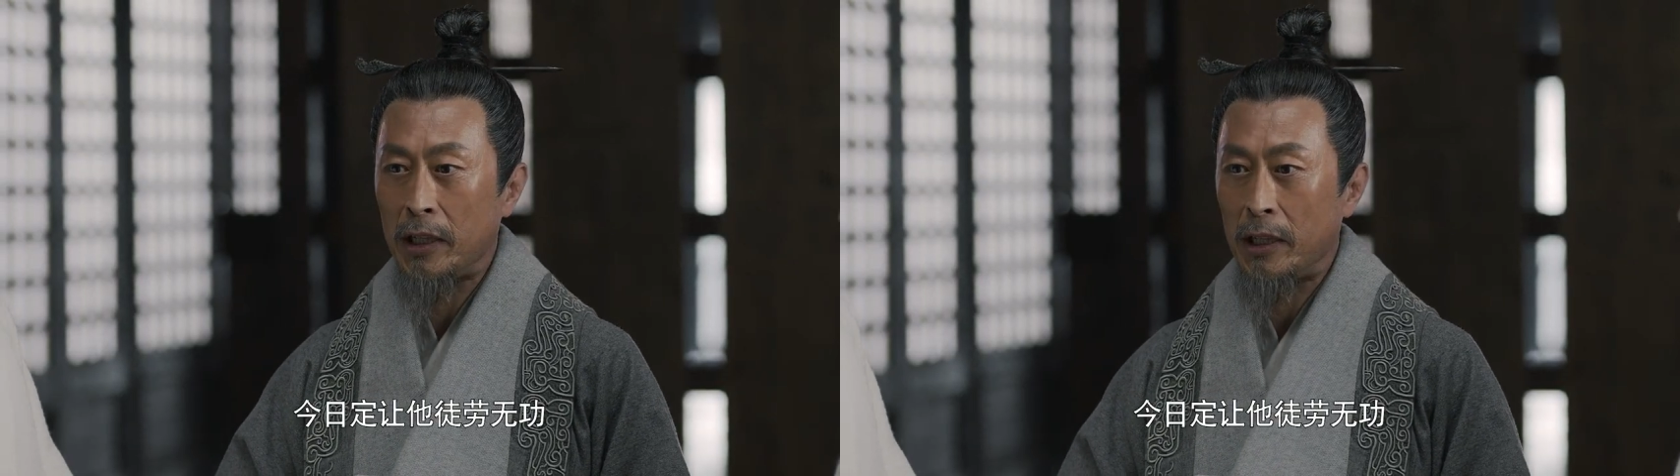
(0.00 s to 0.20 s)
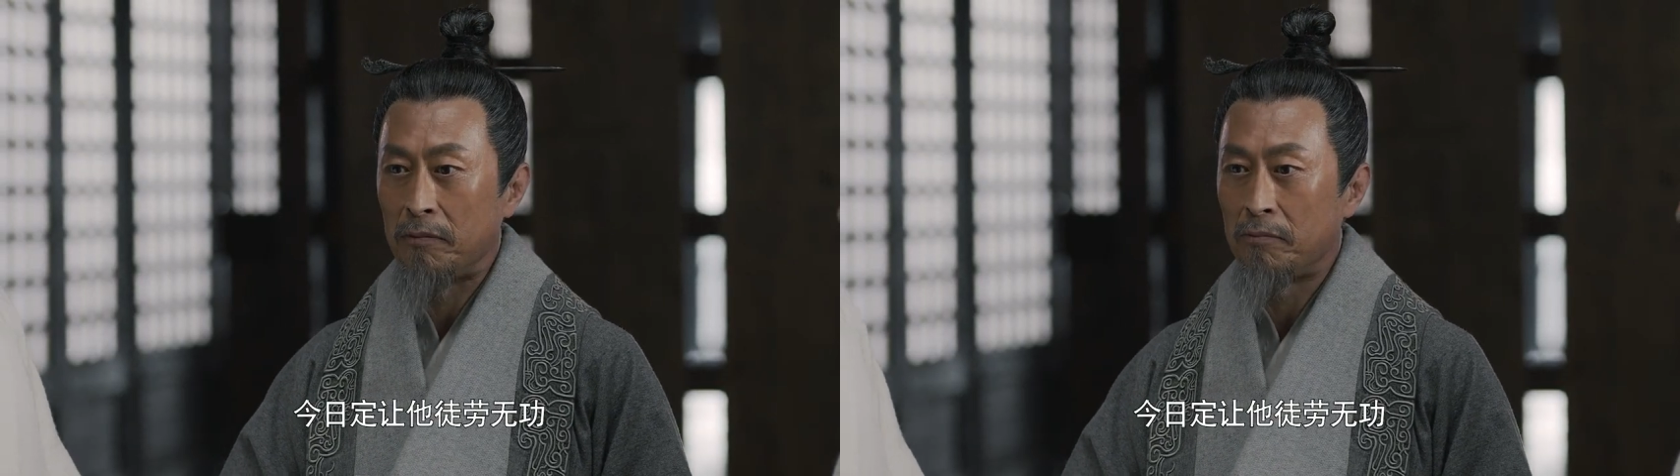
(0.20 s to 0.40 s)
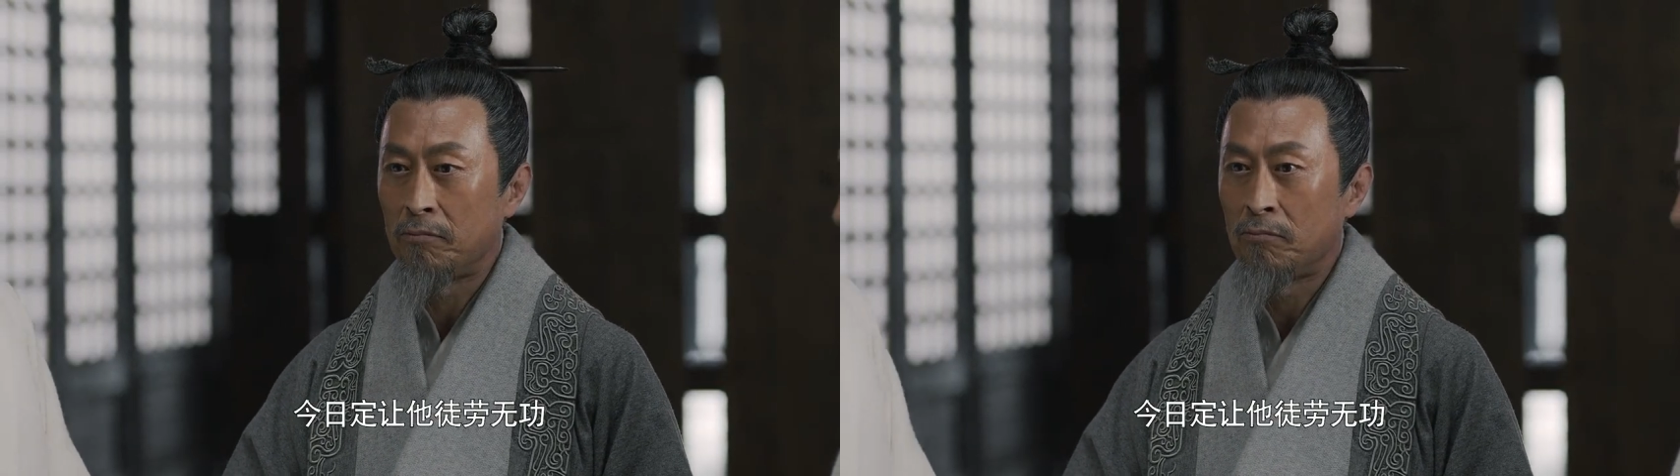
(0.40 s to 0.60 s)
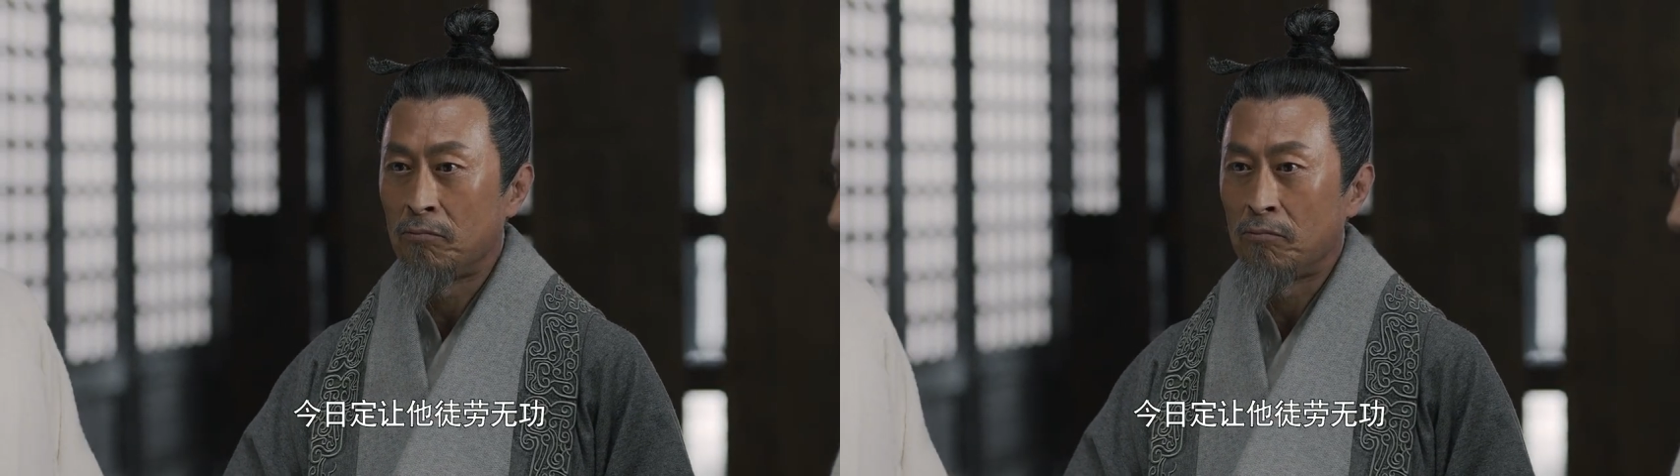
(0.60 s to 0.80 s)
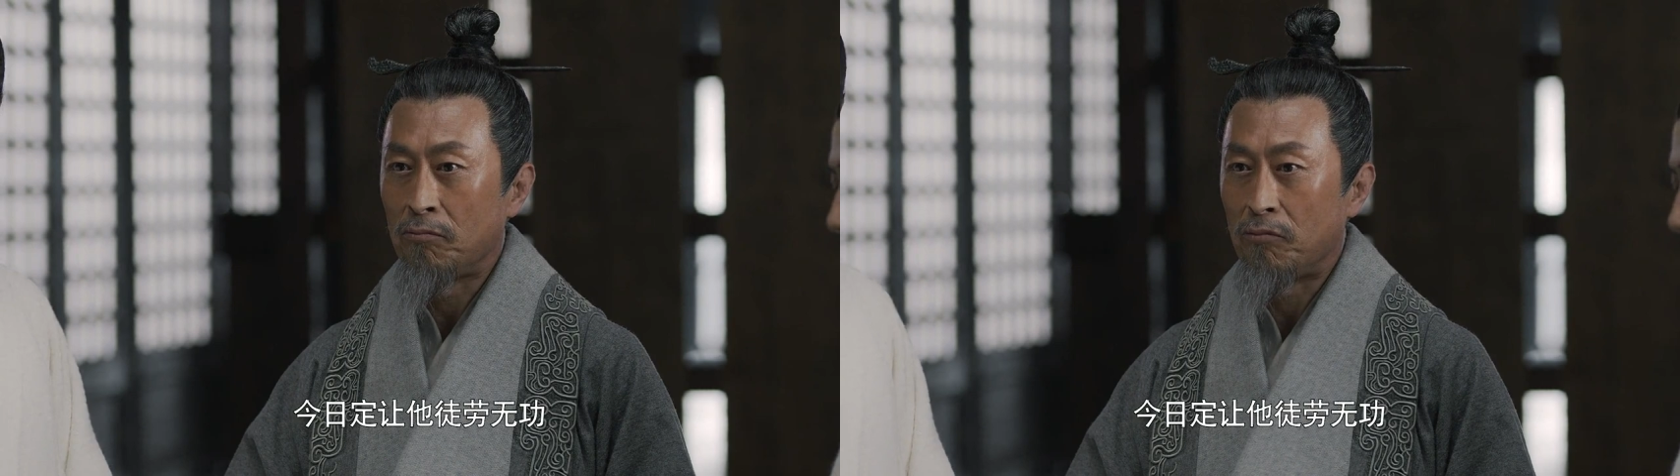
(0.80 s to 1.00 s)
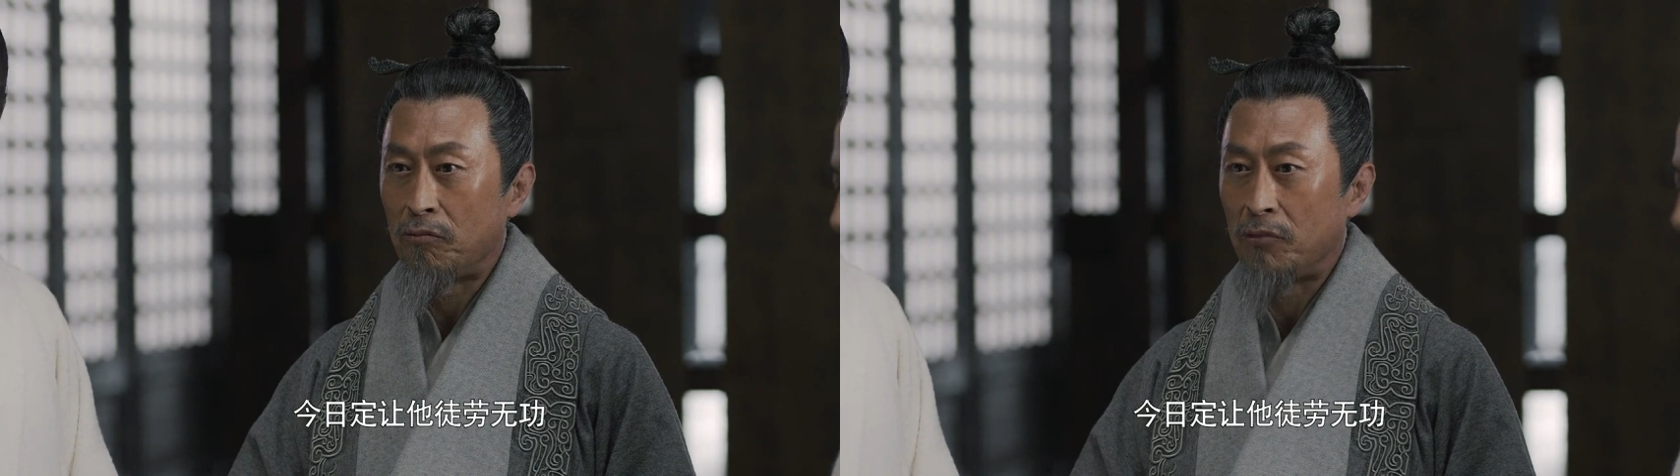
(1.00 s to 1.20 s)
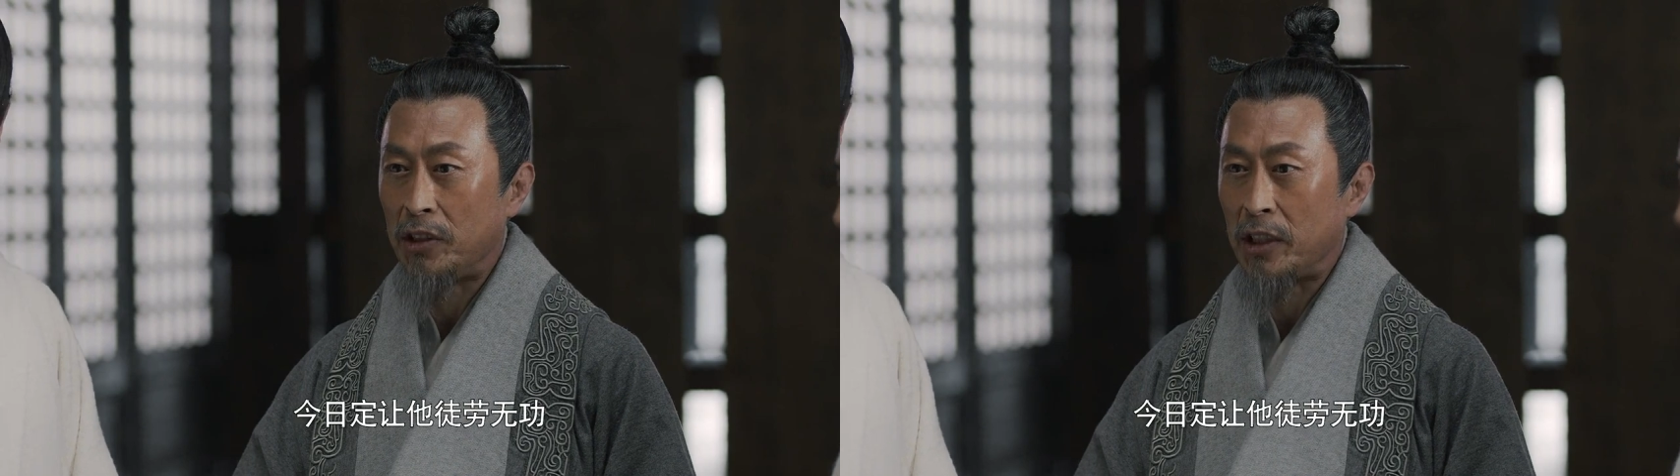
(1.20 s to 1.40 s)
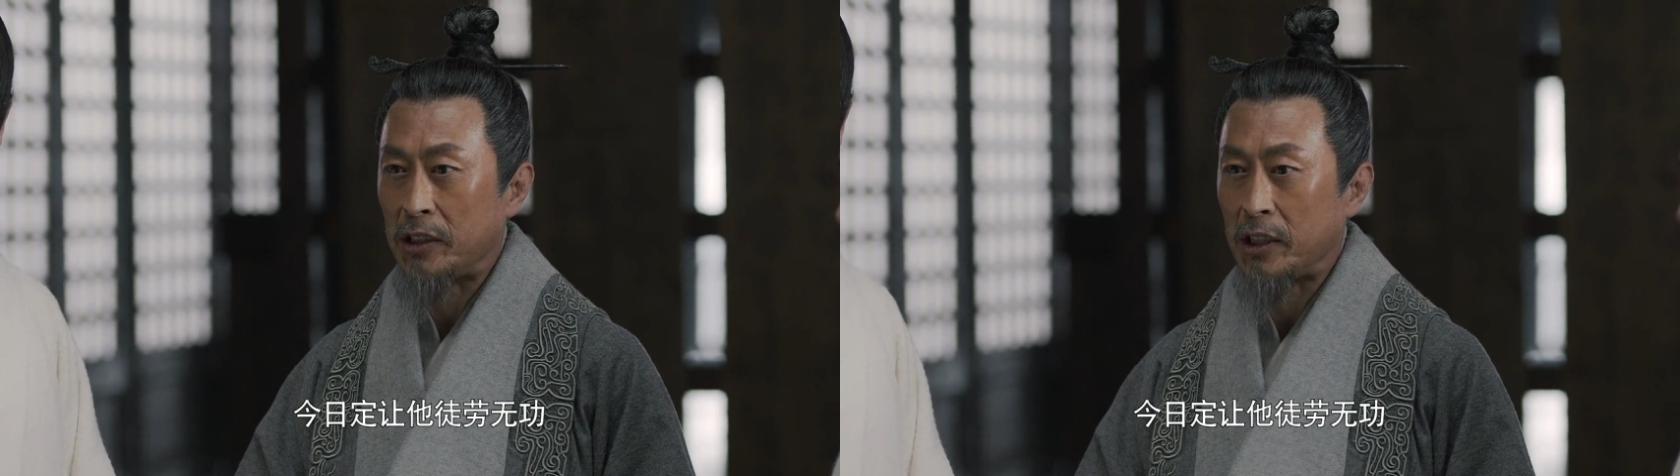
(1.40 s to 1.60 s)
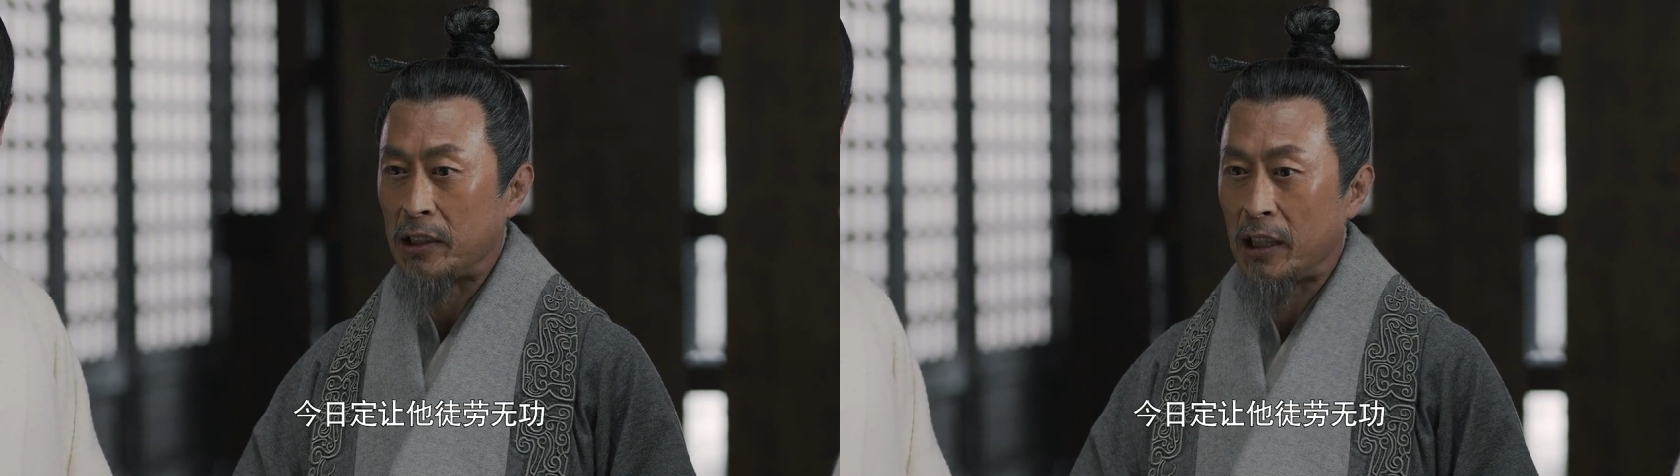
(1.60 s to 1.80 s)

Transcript: 日。定让